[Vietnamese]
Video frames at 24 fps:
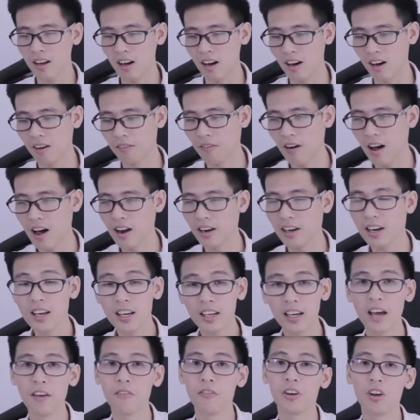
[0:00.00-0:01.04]
ờ, và đi
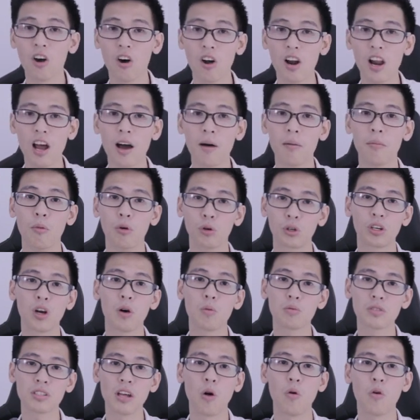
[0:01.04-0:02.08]
kèm với nó là
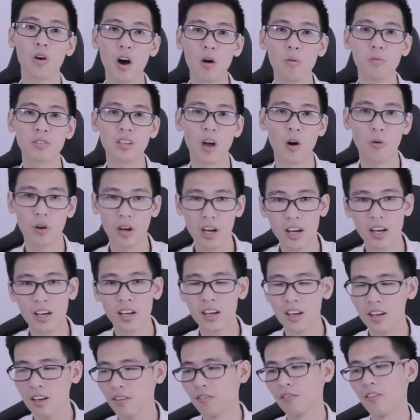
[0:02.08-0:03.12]
10606GB
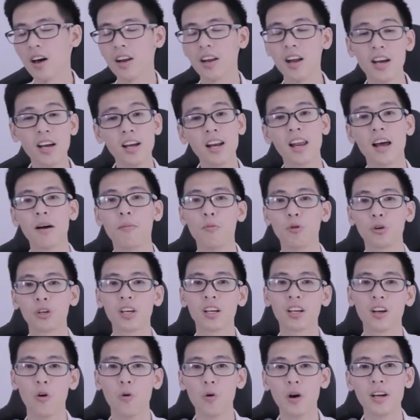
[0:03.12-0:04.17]
và đây là một
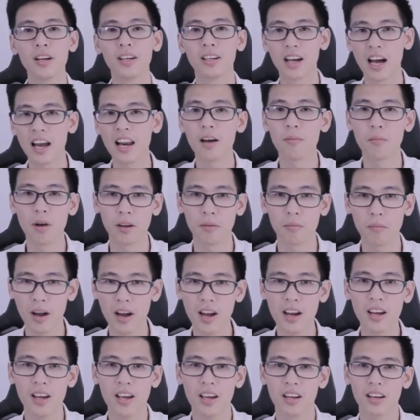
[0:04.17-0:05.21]
cái cấu hình khá là mạnh
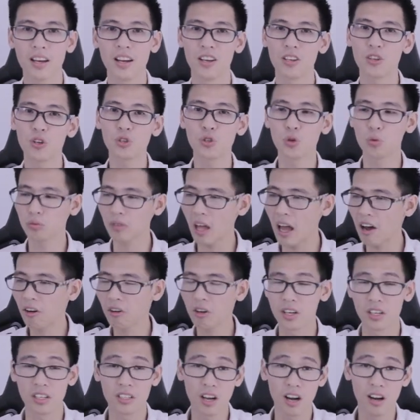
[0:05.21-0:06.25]
mẽ để cho chúng ta có
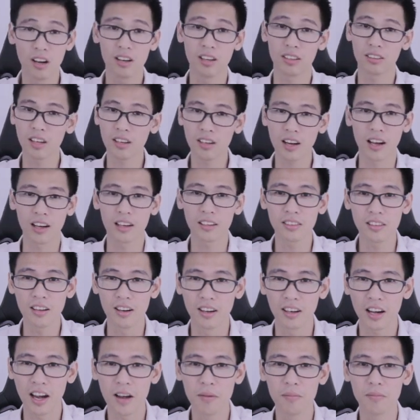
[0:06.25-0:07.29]
thể chơi được tất cả các
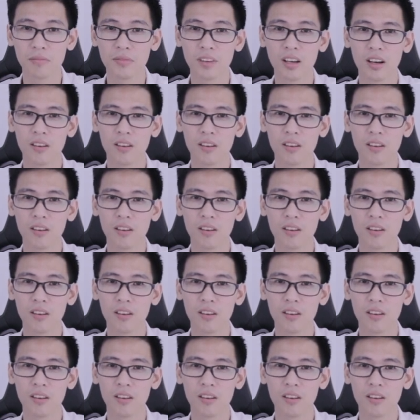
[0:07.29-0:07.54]
tựa game